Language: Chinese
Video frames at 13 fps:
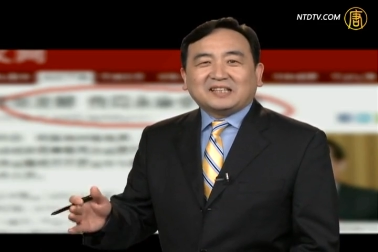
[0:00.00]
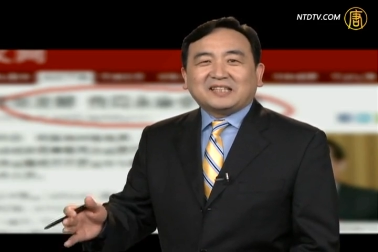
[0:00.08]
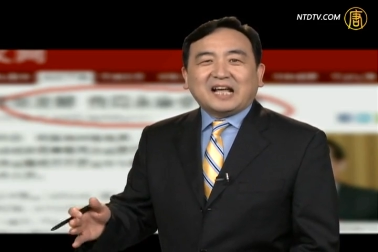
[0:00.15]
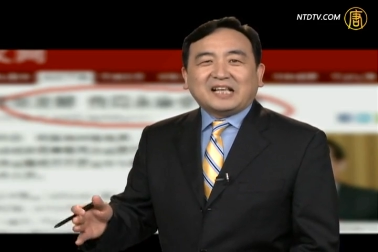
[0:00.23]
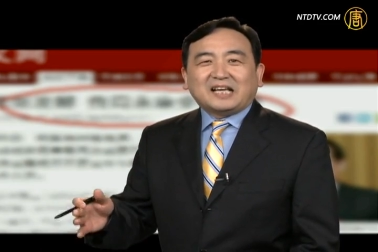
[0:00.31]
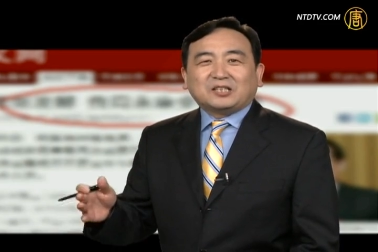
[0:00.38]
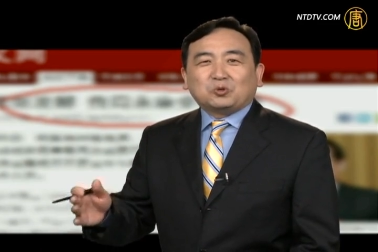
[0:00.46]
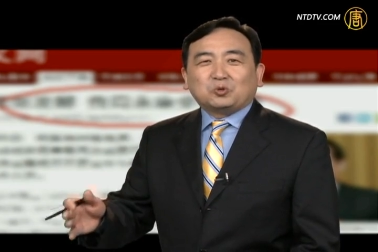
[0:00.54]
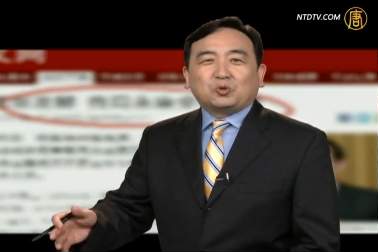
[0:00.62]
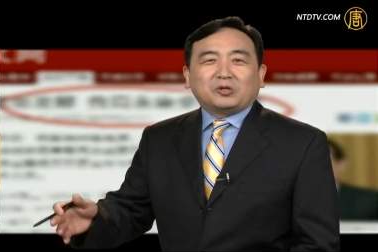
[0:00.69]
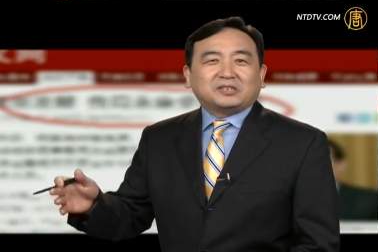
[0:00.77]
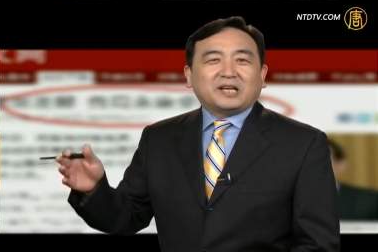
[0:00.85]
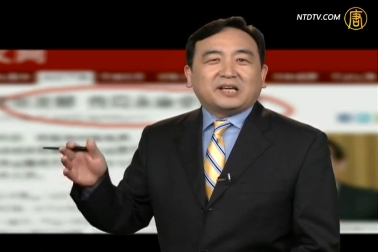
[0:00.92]
大家都
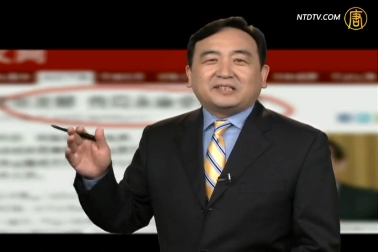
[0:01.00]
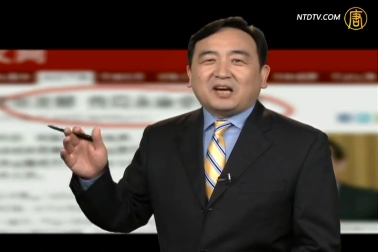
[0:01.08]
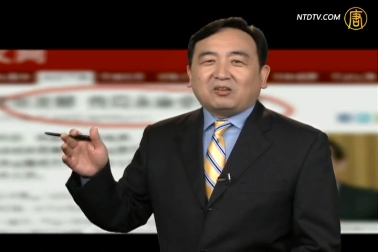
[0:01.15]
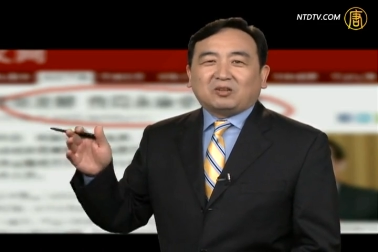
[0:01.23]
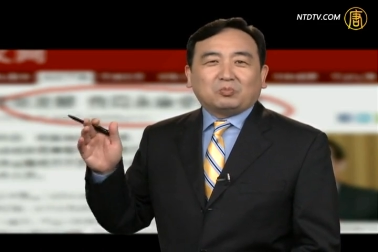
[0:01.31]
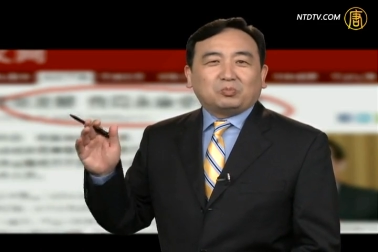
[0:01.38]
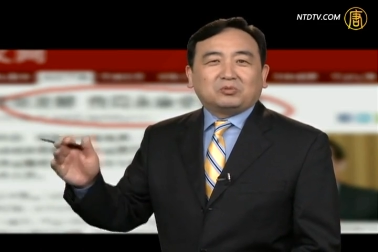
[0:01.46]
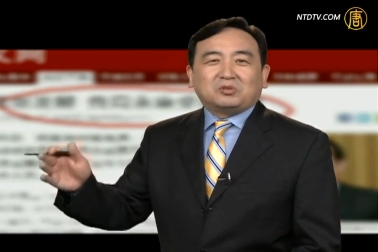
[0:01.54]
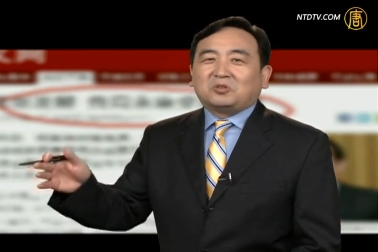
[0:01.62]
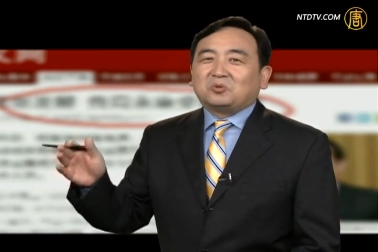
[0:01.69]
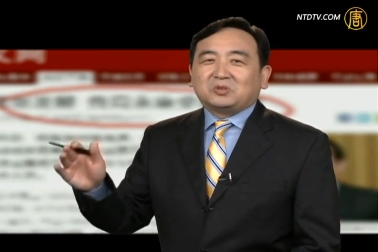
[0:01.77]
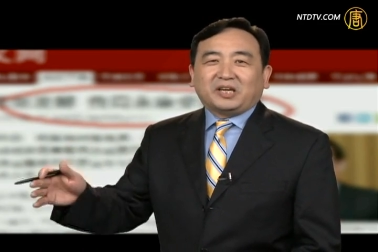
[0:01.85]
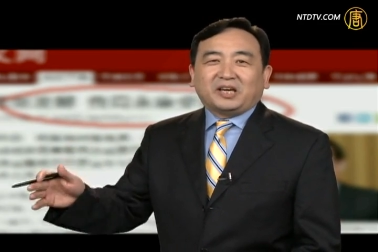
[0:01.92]
说这小子不是
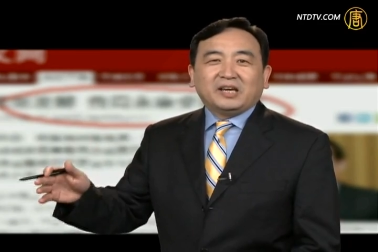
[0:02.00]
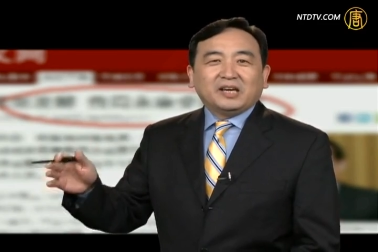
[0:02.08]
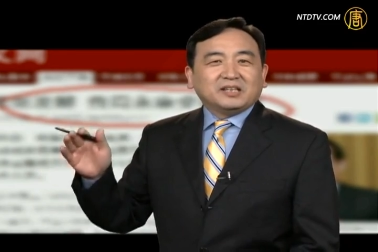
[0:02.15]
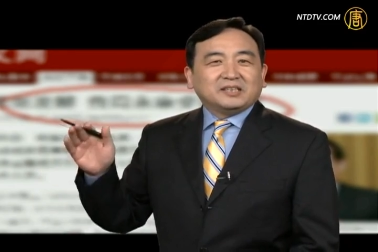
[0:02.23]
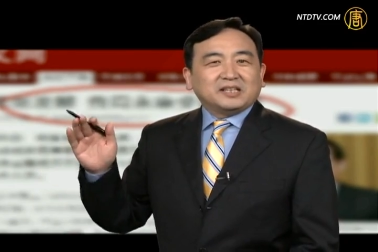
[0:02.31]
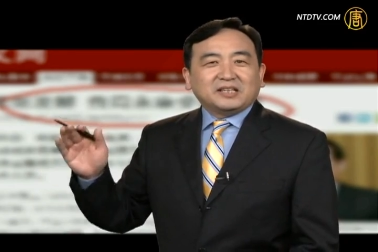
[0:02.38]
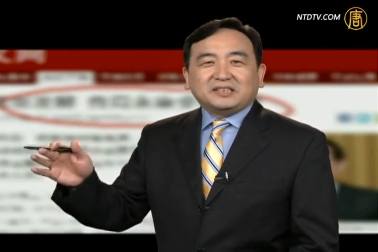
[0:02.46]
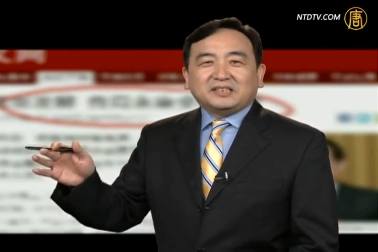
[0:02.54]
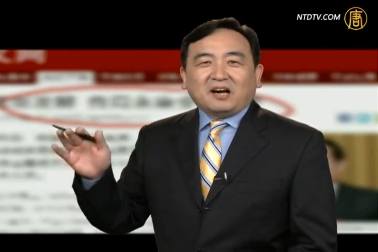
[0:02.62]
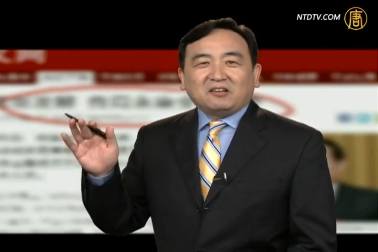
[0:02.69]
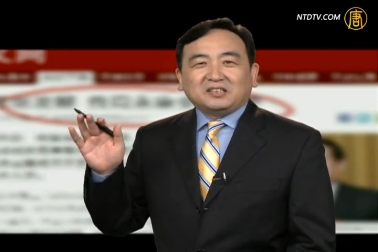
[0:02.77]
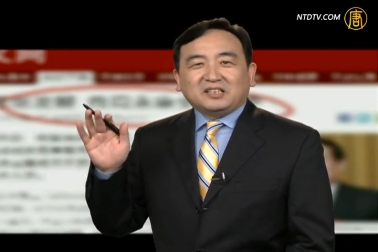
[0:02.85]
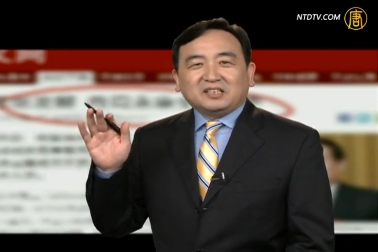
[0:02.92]
东西，这
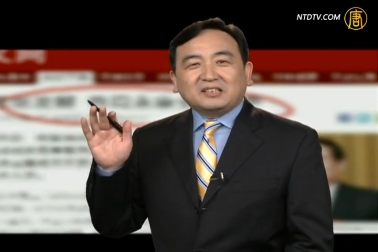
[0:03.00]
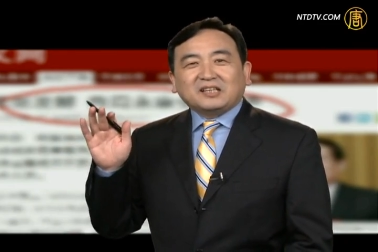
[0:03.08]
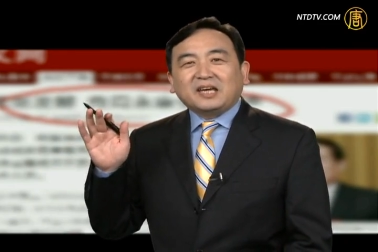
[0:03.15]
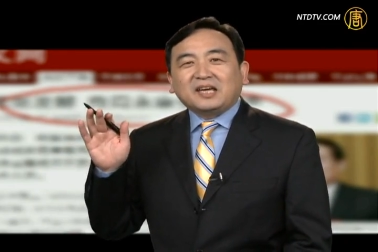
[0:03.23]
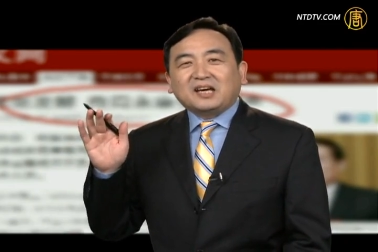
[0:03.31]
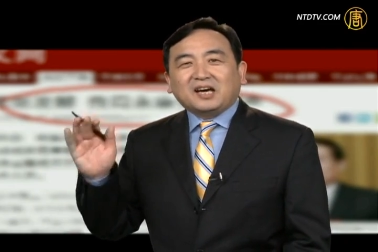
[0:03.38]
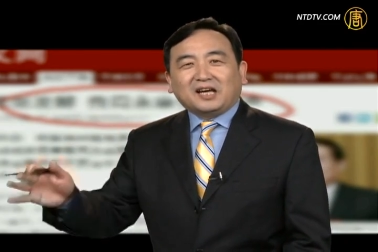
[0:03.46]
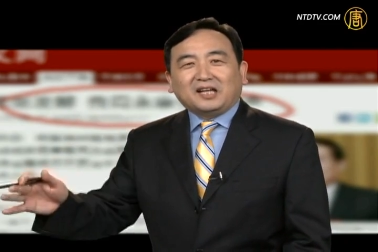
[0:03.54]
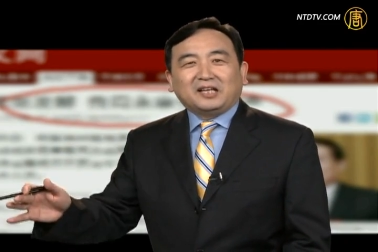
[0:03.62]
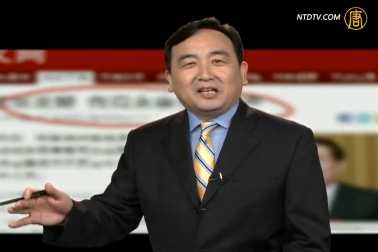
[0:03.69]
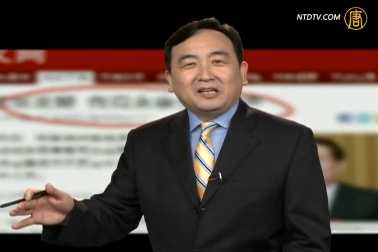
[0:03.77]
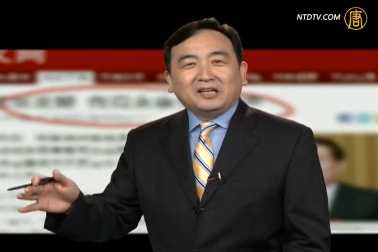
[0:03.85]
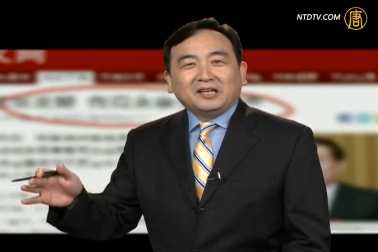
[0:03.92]
小子你忒狠、